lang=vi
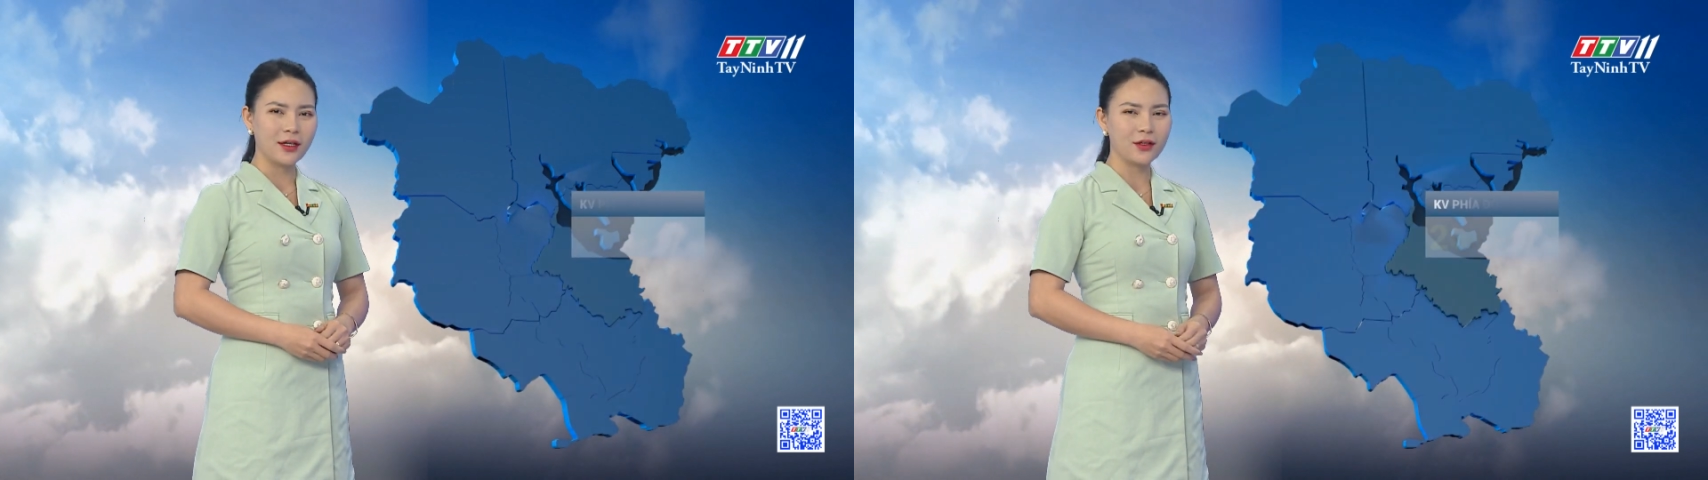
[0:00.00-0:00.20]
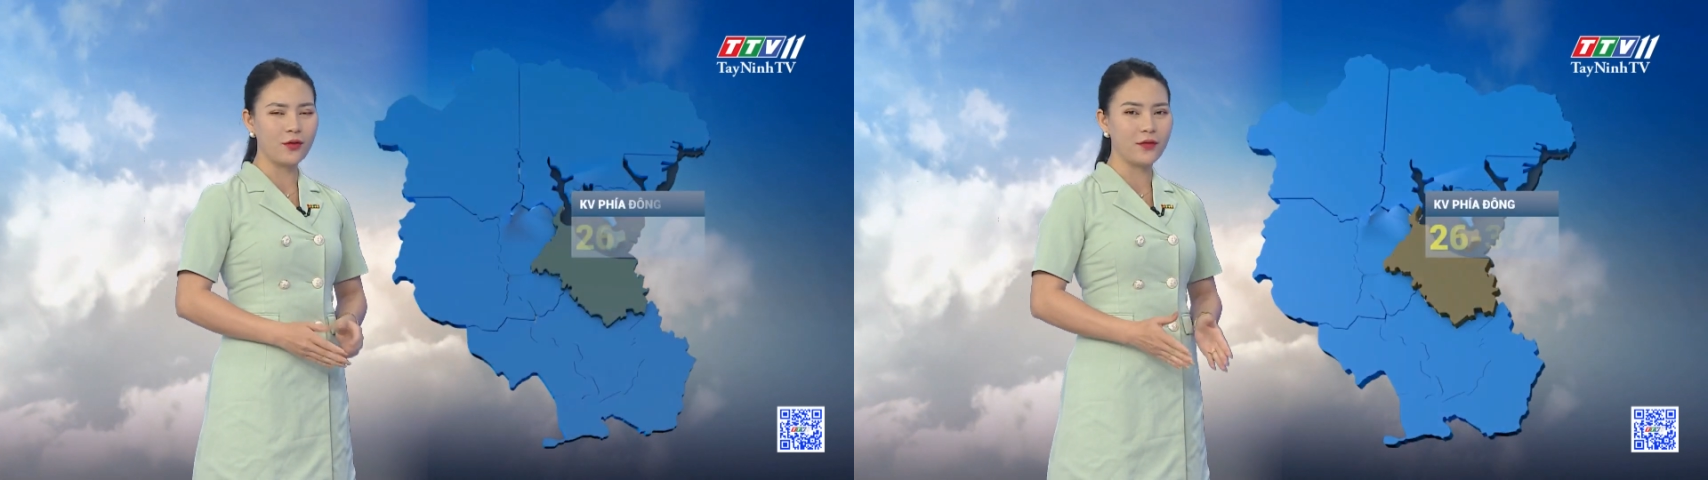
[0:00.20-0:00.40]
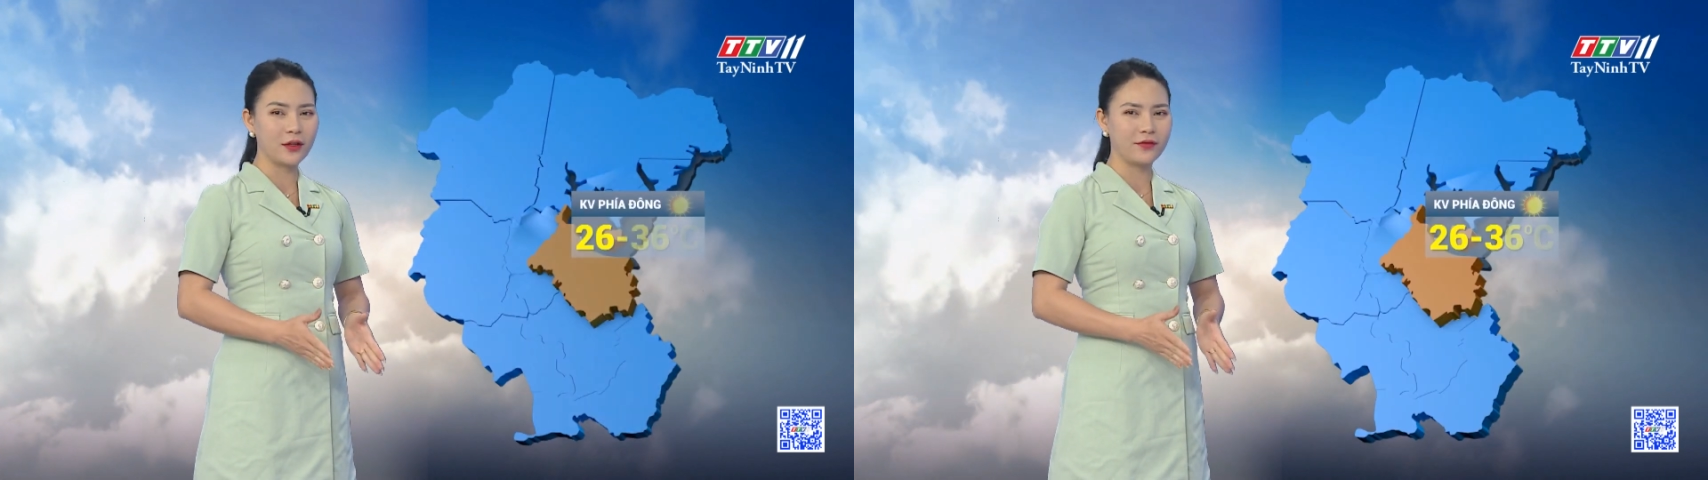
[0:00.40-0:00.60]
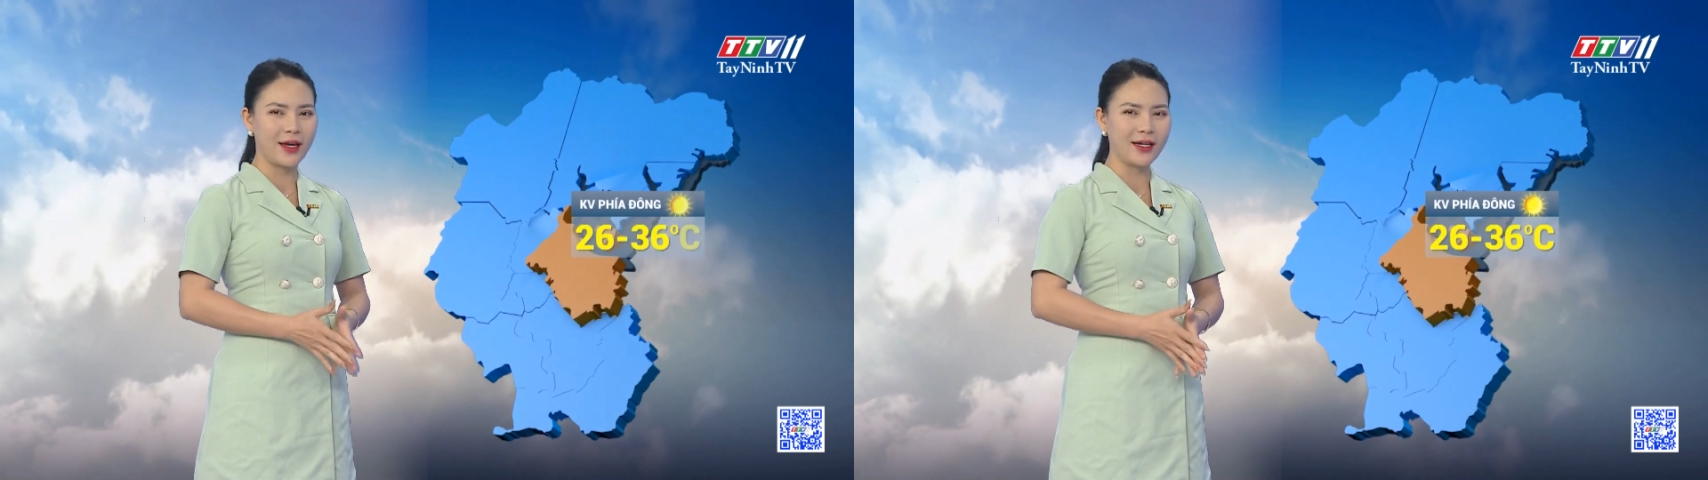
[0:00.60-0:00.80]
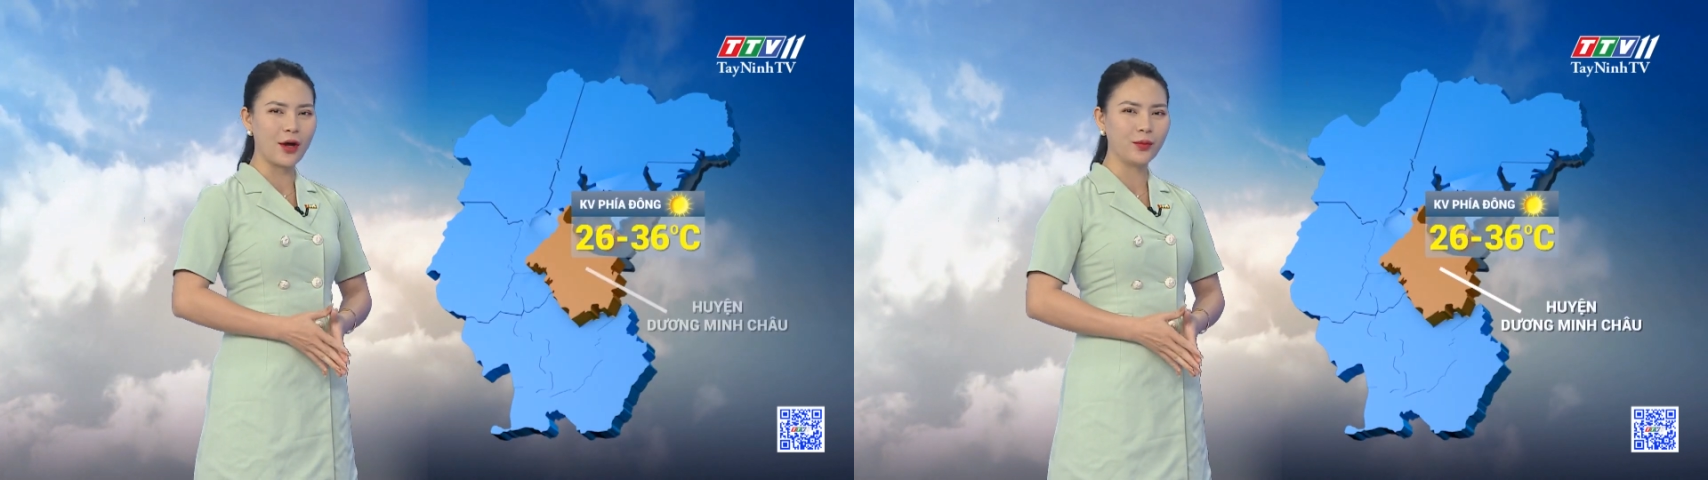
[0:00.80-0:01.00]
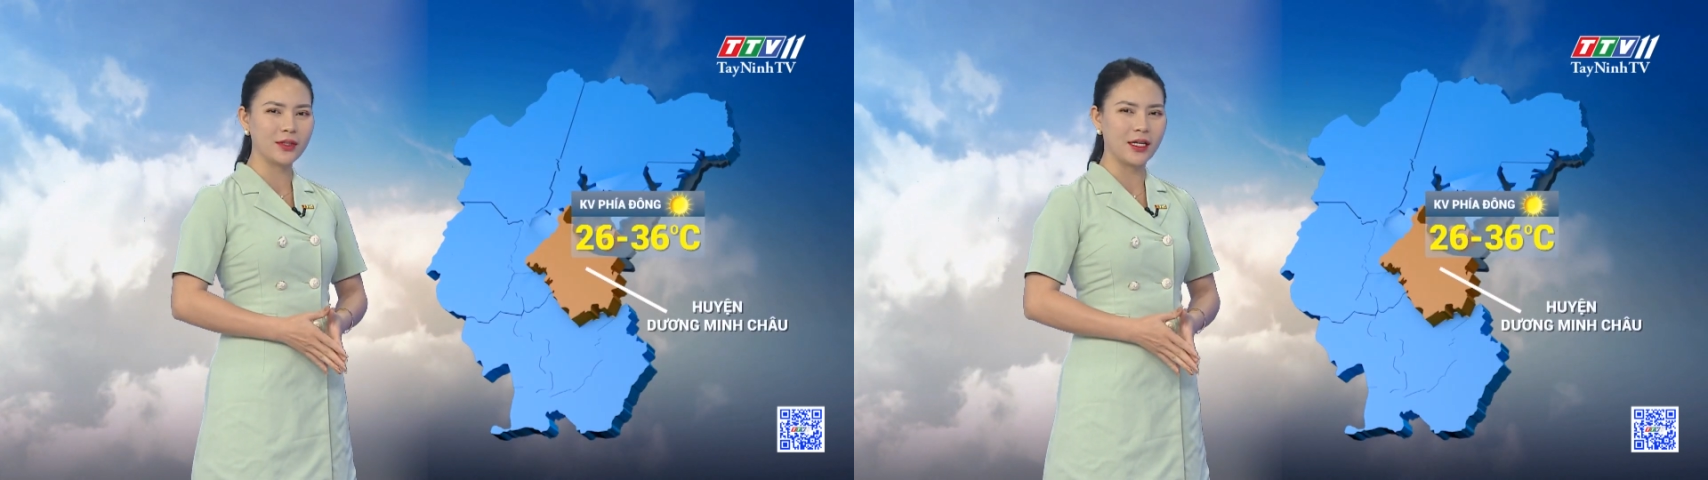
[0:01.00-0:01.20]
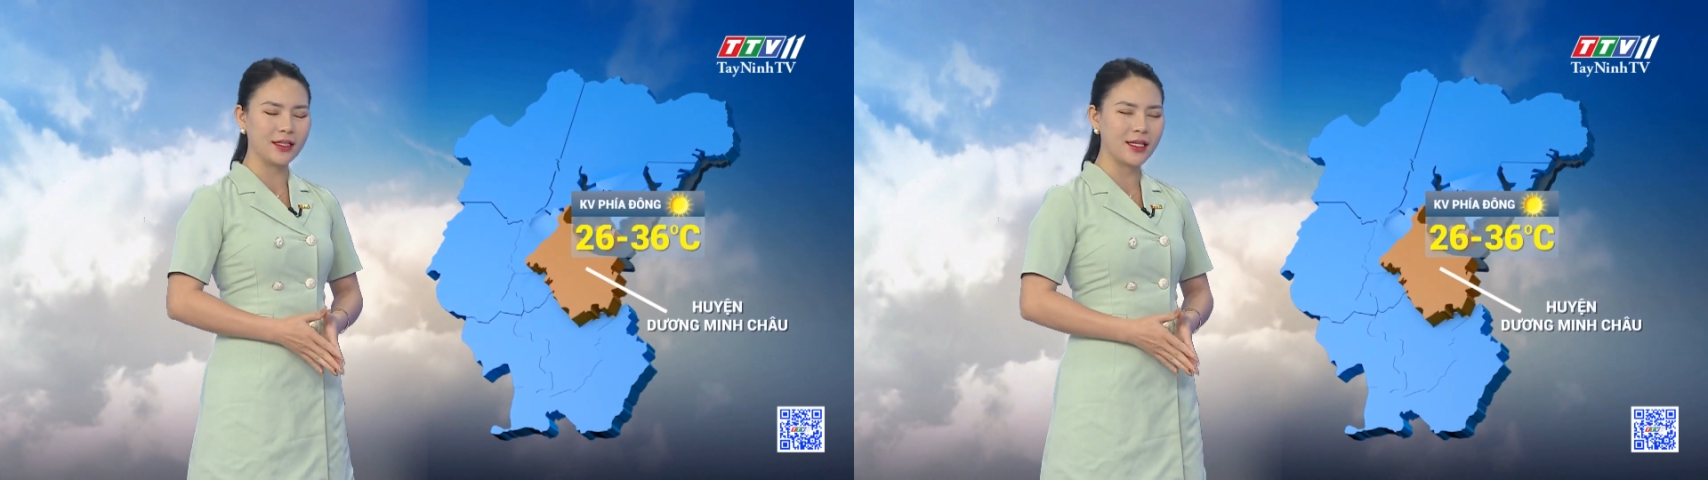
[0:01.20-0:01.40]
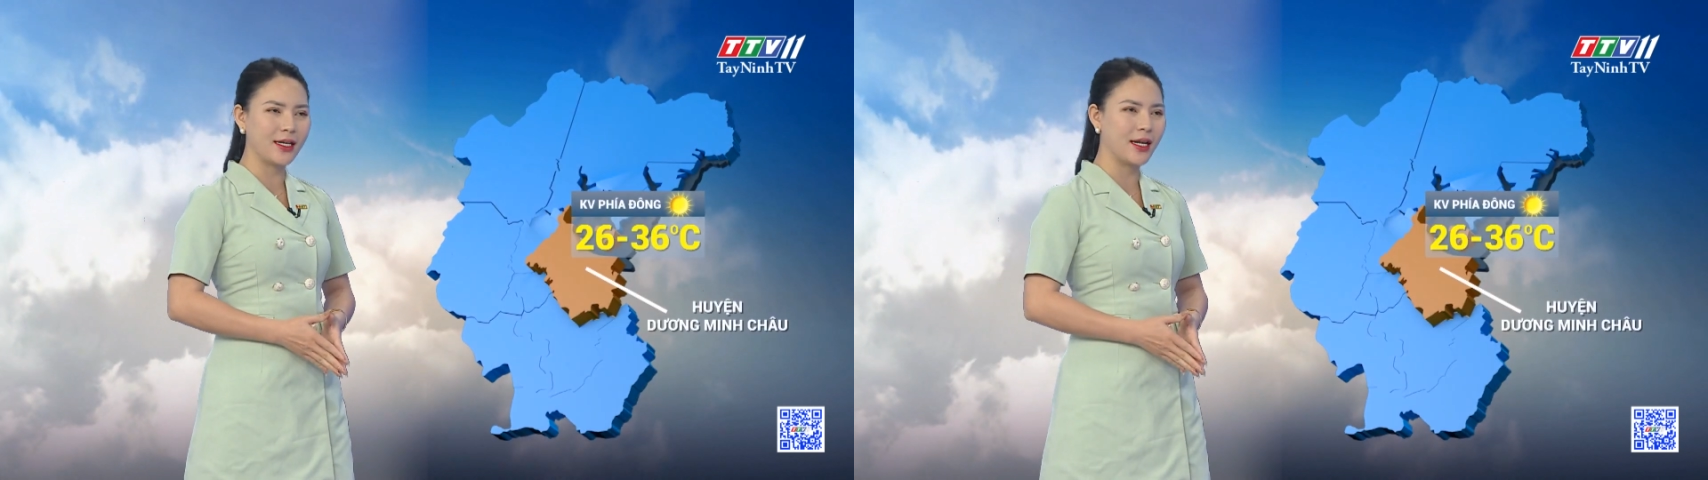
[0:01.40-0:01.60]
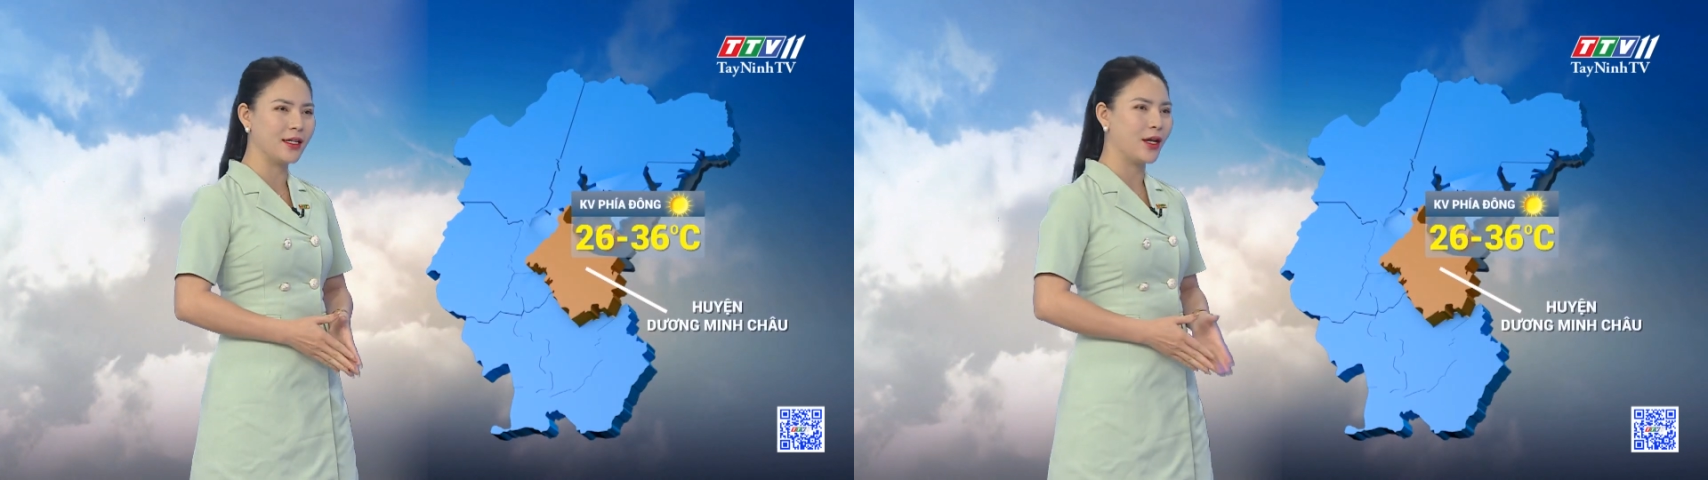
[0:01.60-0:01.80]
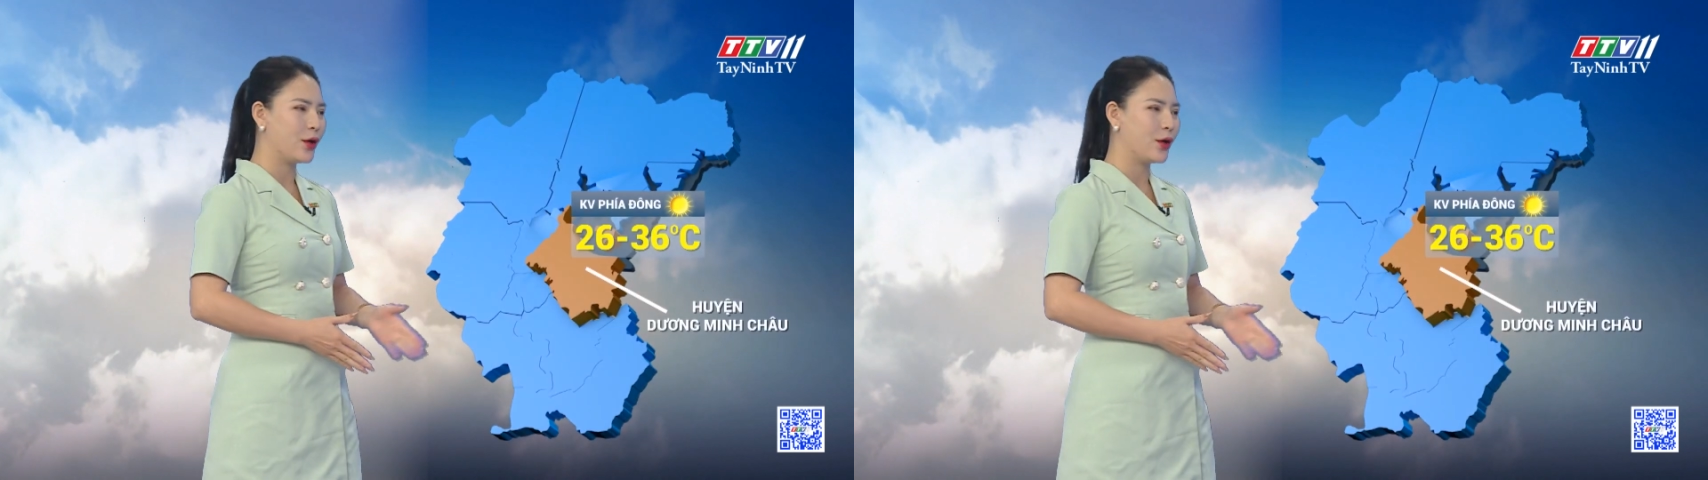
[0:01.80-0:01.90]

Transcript: Khu vực phía Đông tỉnh Tây Ninh,